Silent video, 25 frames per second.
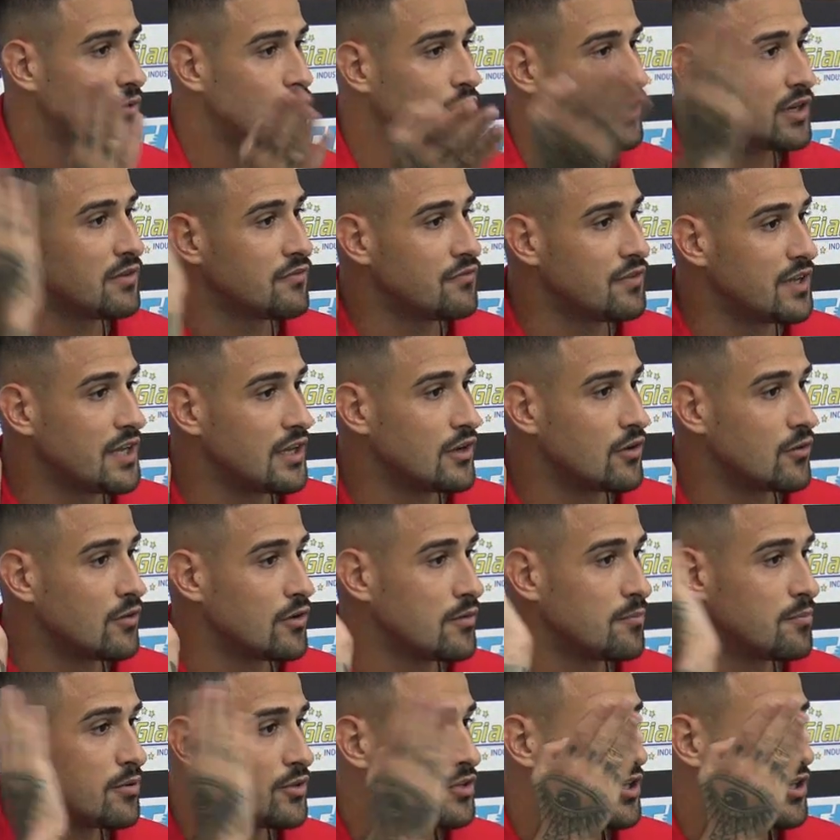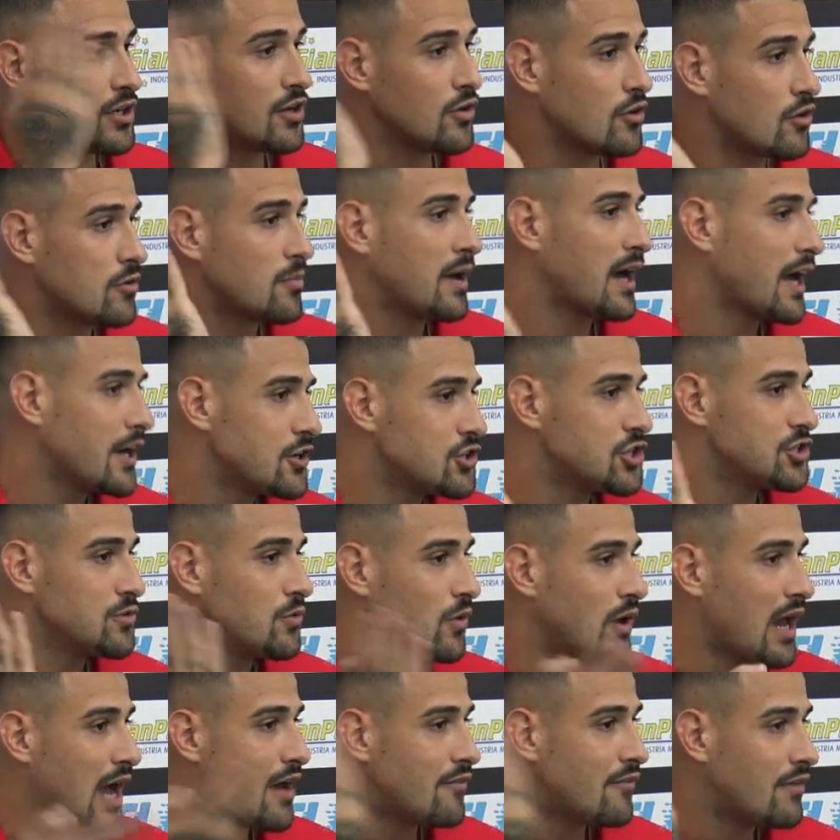un rinvio, poi il portiere loro magari
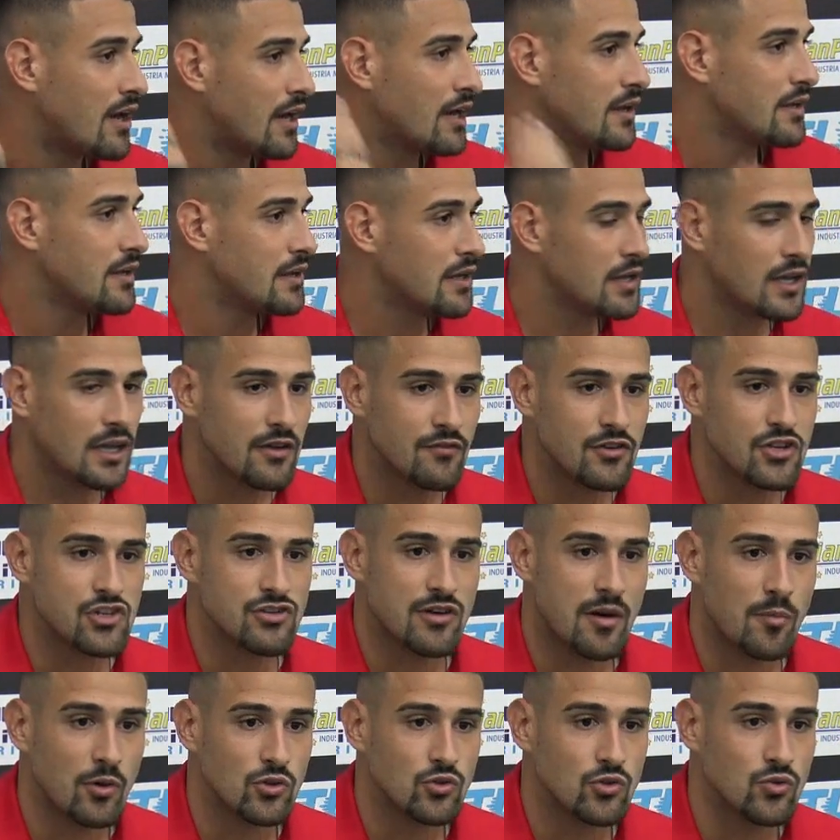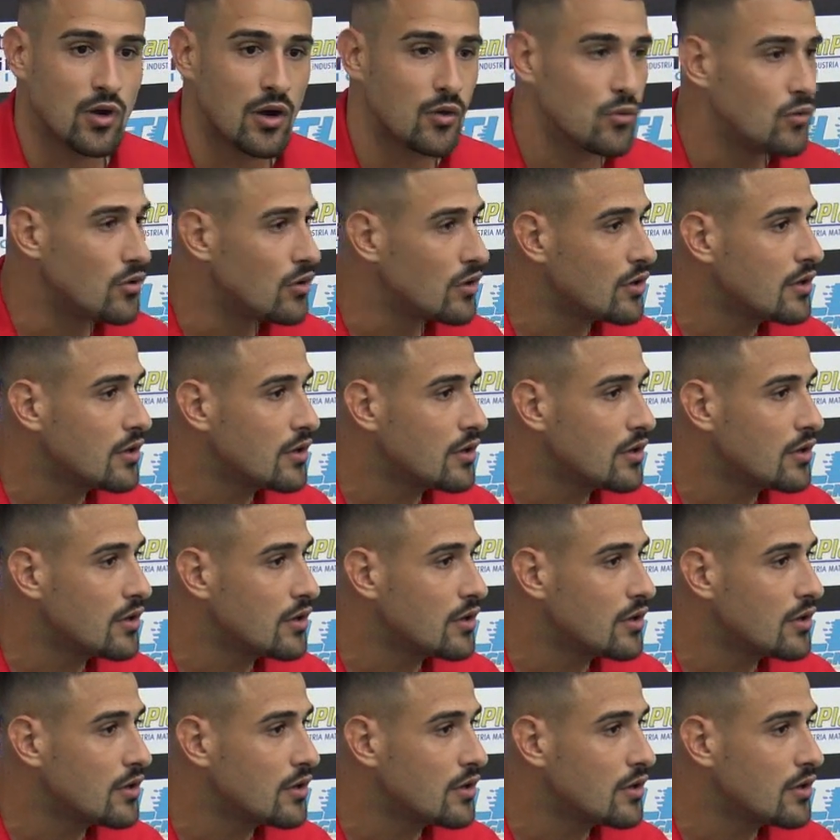scivolava, e vincevamo 2-1.